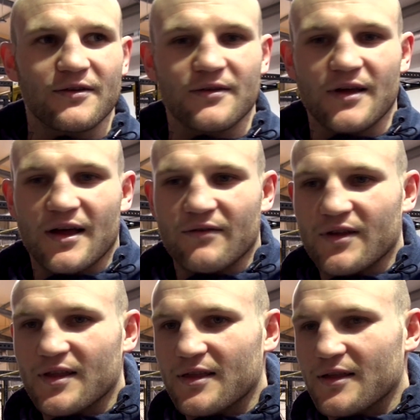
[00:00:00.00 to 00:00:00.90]
yy, a
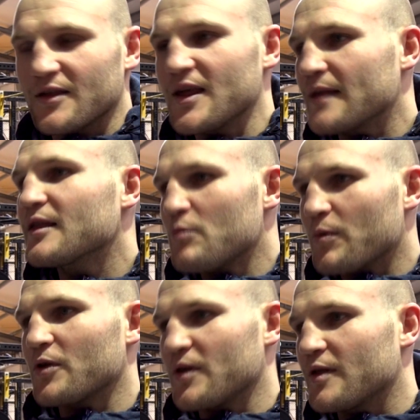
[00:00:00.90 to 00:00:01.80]
więc jest mi,
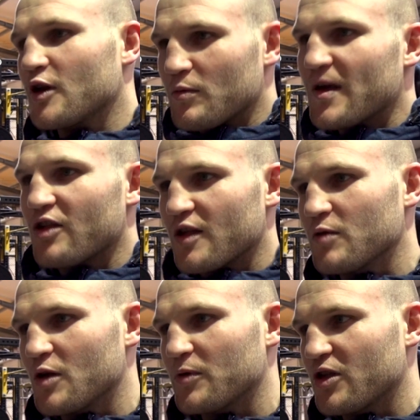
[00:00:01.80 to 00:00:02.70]
zrozumiałem, że jest
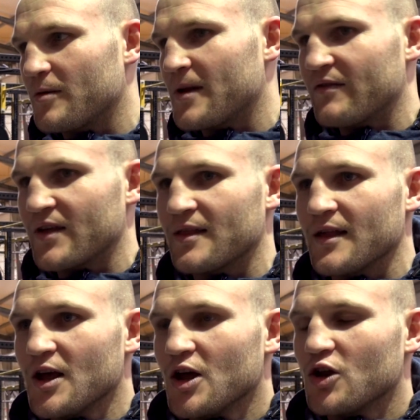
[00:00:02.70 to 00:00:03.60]
mi to potrzebne, a więc
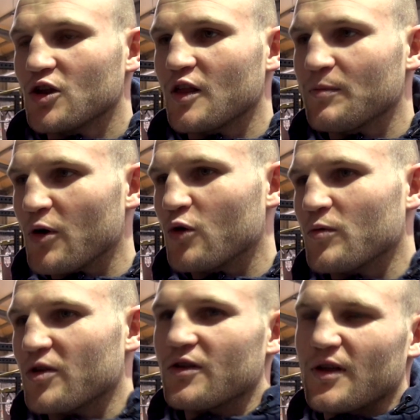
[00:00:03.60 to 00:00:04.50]
no ten
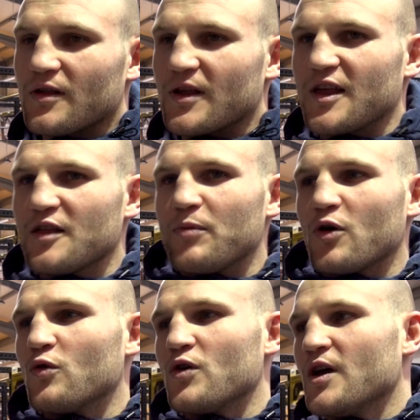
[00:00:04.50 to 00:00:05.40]
spokój, może tak- taki
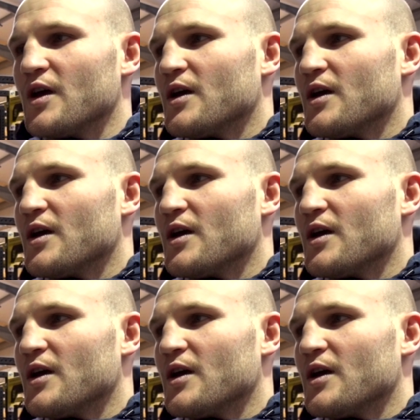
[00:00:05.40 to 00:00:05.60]
spokój